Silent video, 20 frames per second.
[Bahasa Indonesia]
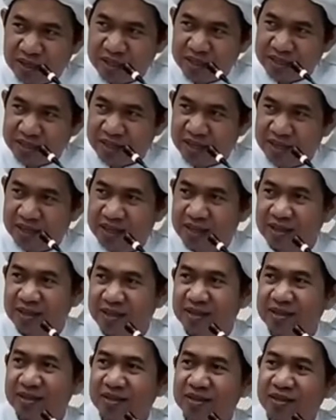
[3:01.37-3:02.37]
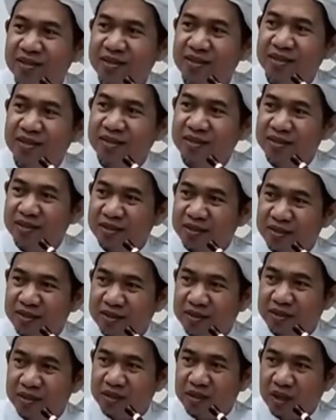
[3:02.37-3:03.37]
intaha
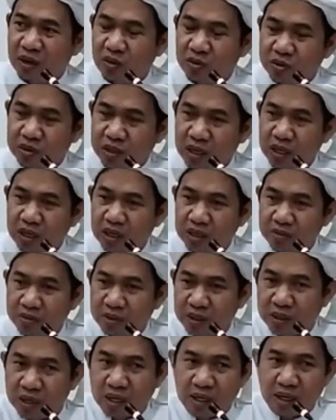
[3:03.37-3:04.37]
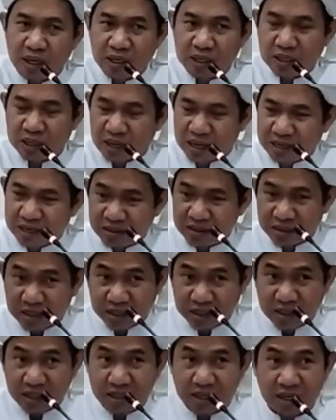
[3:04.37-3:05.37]
kalau sekarang lebih keren lagi, ada
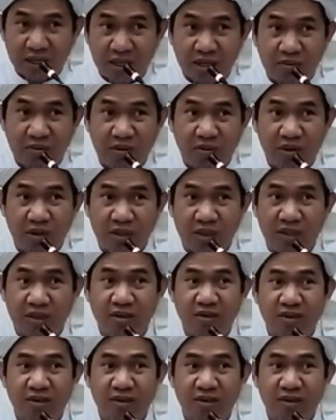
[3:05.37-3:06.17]
catatan kaki di bawahnya.